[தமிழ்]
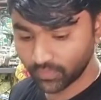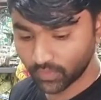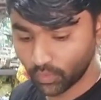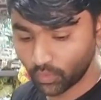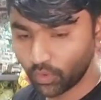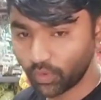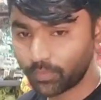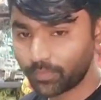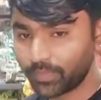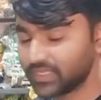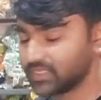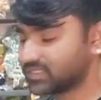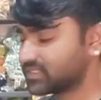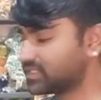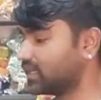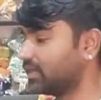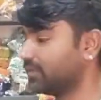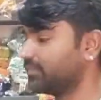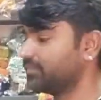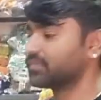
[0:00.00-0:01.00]
ஒரு பீஸு
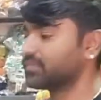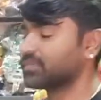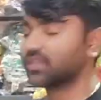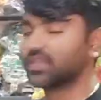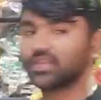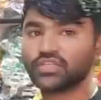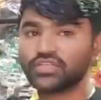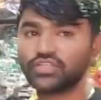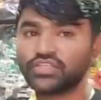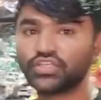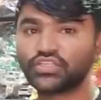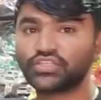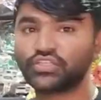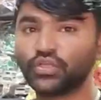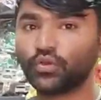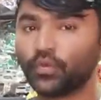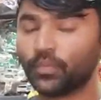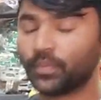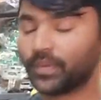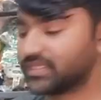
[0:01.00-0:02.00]
சிக்ஸ்டி
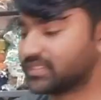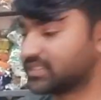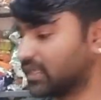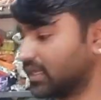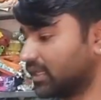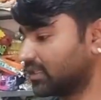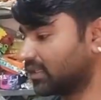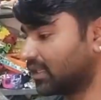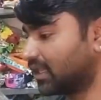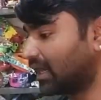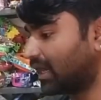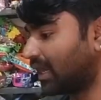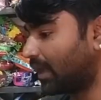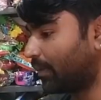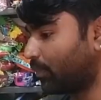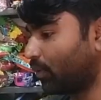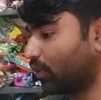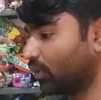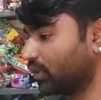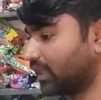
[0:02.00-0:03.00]
ருபீஸு நல்லா
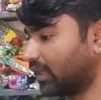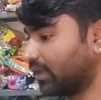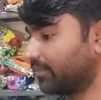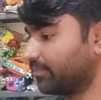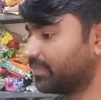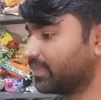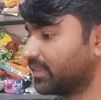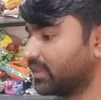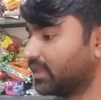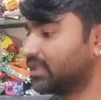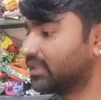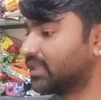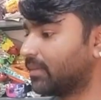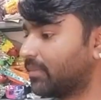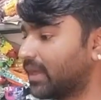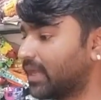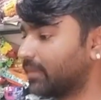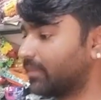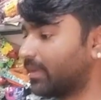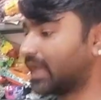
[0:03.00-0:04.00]
போகுது இந்த
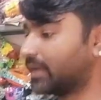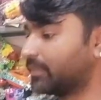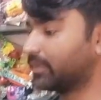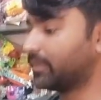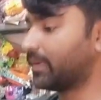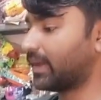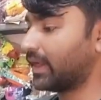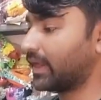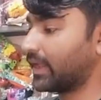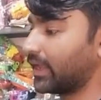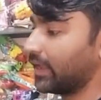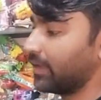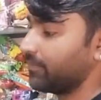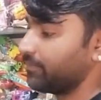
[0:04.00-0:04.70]
மாதிரி பார்பி பாருங்கள்